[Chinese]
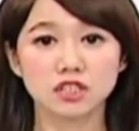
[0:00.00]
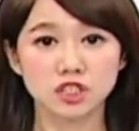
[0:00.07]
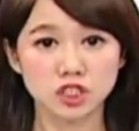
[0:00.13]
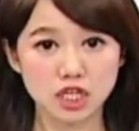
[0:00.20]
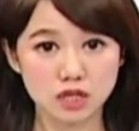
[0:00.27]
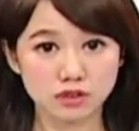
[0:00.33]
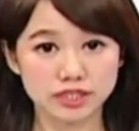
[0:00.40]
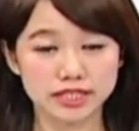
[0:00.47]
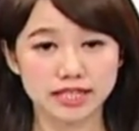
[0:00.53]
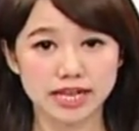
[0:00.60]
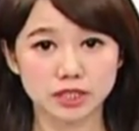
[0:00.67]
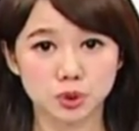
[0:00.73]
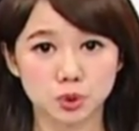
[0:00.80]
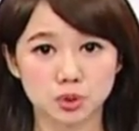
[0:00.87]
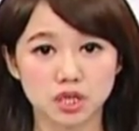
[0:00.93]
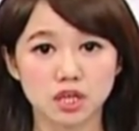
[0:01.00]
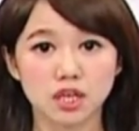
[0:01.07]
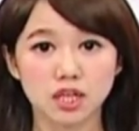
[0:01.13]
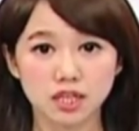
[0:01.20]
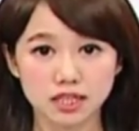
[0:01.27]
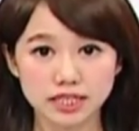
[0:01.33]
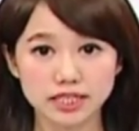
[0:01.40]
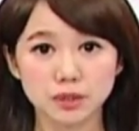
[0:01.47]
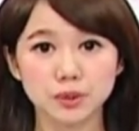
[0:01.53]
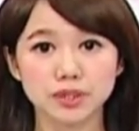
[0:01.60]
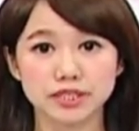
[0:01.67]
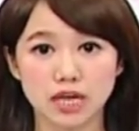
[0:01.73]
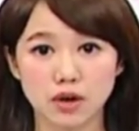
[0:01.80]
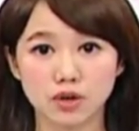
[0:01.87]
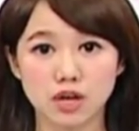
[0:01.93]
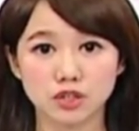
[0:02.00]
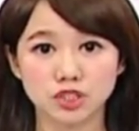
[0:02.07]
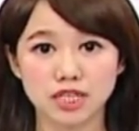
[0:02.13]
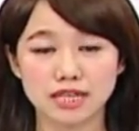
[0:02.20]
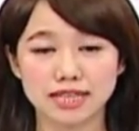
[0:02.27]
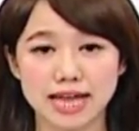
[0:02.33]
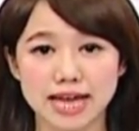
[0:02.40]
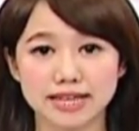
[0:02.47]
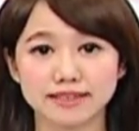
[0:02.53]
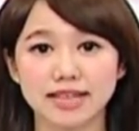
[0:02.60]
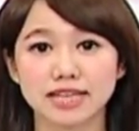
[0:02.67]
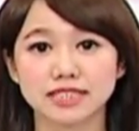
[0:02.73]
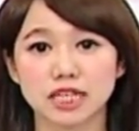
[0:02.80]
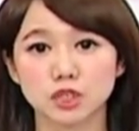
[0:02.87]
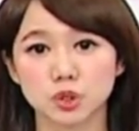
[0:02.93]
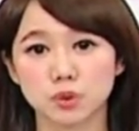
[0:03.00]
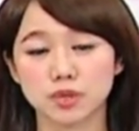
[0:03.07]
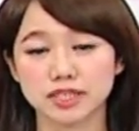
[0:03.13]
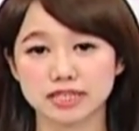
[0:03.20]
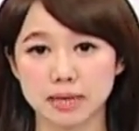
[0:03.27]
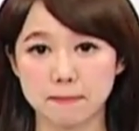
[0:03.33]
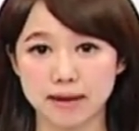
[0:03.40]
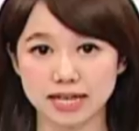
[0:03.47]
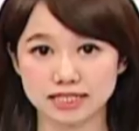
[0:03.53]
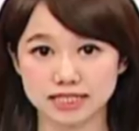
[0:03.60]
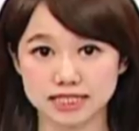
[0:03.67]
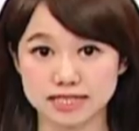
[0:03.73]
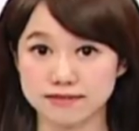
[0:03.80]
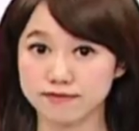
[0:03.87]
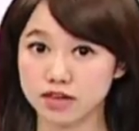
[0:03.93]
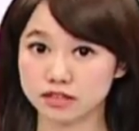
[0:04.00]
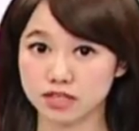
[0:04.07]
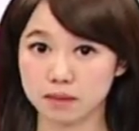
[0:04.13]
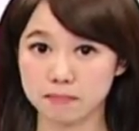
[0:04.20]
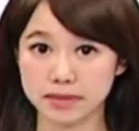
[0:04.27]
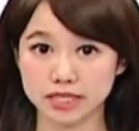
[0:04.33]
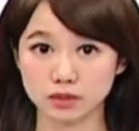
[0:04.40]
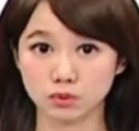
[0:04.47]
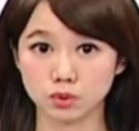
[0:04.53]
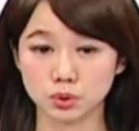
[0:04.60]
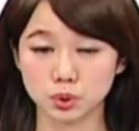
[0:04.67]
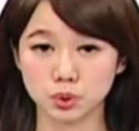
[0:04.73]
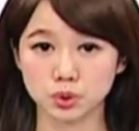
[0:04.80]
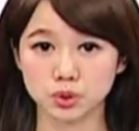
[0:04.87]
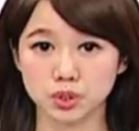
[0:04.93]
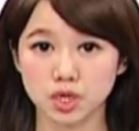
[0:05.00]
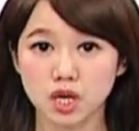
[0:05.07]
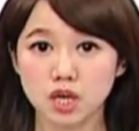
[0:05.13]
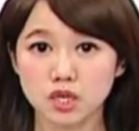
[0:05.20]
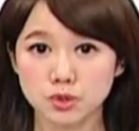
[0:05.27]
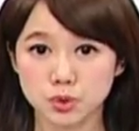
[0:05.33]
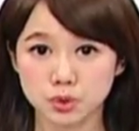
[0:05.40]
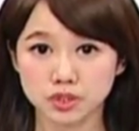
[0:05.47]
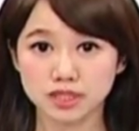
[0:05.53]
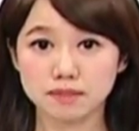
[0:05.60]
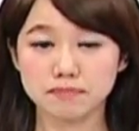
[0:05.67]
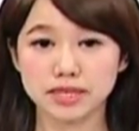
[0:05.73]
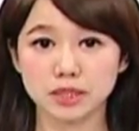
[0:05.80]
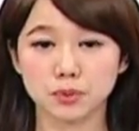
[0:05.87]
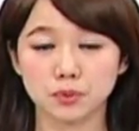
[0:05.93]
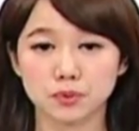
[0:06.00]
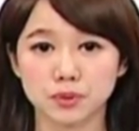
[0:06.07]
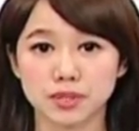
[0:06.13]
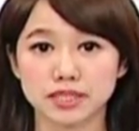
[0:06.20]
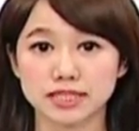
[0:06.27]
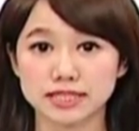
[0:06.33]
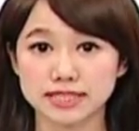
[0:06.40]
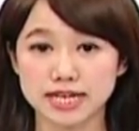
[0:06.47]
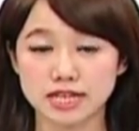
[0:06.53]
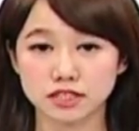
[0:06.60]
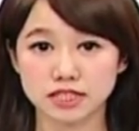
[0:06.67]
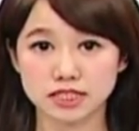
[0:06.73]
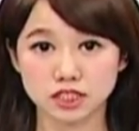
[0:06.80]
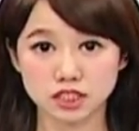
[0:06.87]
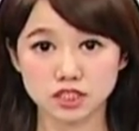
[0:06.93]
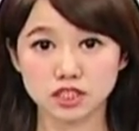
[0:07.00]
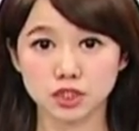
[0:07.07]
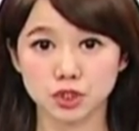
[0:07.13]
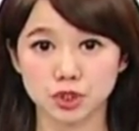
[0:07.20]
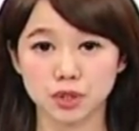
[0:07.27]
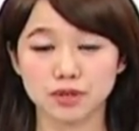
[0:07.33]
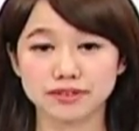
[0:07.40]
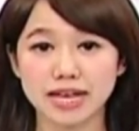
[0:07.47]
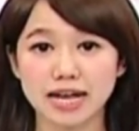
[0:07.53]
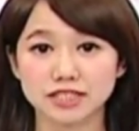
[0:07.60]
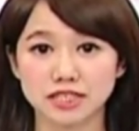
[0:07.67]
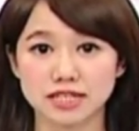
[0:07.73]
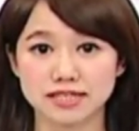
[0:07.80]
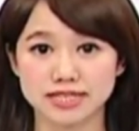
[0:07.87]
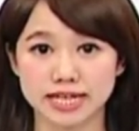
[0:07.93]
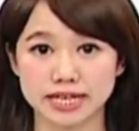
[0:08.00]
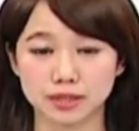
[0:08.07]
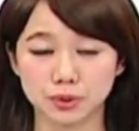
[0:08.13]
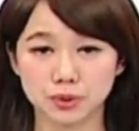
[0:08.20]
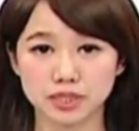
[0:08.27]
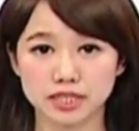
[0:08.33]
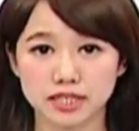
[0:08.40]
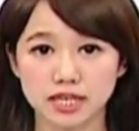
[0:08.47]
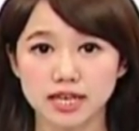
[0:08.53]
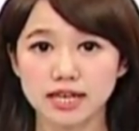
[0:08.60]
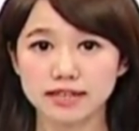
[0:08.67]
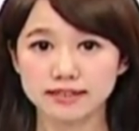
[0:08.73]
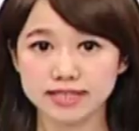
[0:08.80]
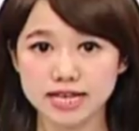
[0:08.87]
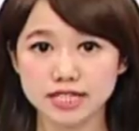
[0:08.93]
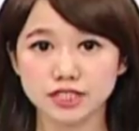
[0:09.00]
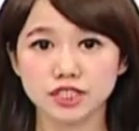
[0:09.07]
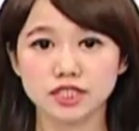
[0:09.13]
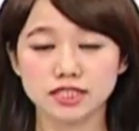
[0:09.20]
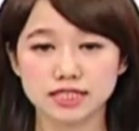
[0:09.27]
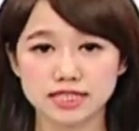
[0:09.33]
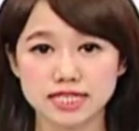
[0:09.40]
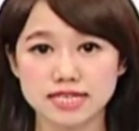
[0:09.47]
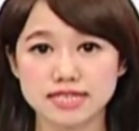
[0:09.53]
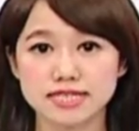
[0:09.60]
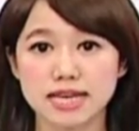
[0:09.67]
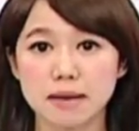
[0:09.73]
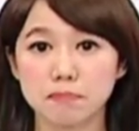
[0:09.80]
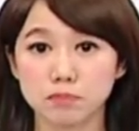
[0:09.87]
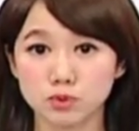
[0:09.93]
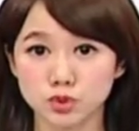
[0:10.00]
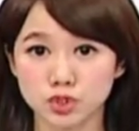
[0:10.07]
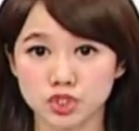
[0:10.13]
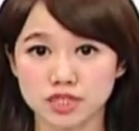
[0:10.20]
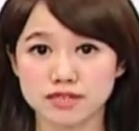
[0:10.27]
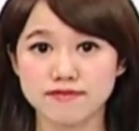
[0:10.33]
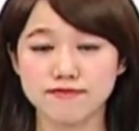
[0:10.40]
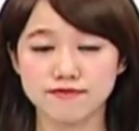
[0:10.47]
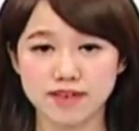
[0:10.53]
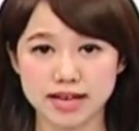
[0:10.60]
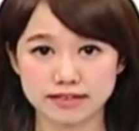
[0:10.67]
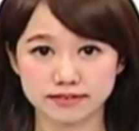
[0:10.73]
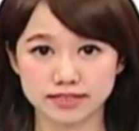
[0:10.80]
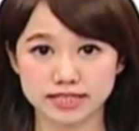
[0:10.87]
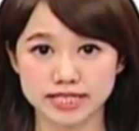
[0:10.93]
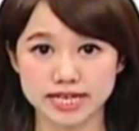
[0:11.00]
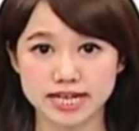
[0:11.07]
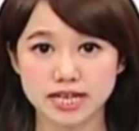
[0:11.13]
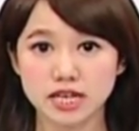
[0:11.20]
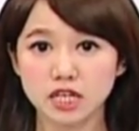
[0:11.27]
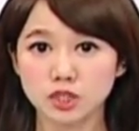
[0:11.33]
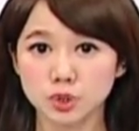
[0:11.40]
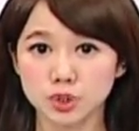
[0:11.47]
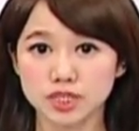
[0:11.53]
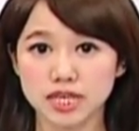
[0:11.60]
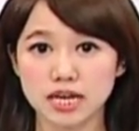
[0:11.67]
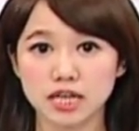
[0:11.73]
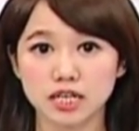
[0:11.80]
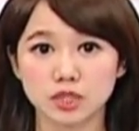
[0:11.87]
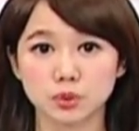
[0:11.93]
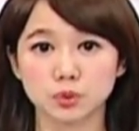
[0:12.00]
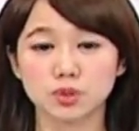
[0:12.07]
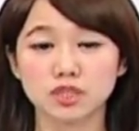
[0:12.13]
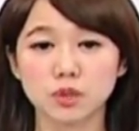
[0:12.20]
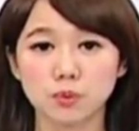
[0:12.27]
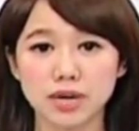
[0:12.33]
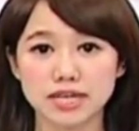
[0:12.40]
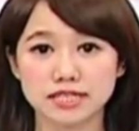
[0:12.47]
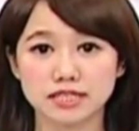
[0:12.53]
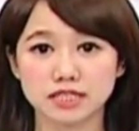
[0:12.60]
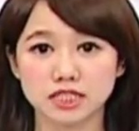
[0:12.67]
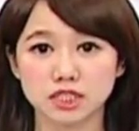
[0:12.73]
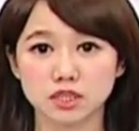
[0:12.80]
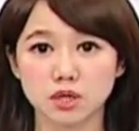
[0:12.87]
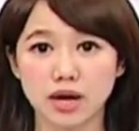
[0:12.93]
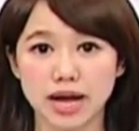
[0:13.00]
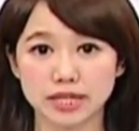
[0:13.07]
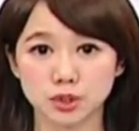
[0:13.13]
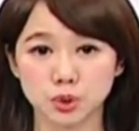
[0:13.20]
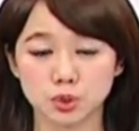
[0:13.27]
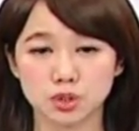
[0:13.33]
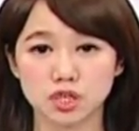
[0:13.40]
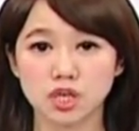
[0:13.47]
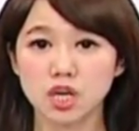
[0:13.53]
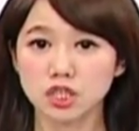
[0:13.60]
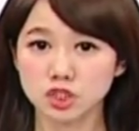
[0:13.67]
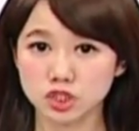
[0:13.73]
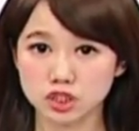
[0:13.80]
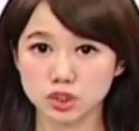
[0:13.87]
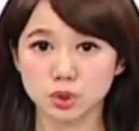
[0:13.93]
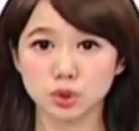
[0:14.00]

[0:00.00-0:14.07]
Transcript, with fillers: 照理来说，利率调高上来，大家就会想把钱放到美国去，所以美元应该要在这个时候大涨才对。但是现在不升反跌，却让很多的外资机构还说这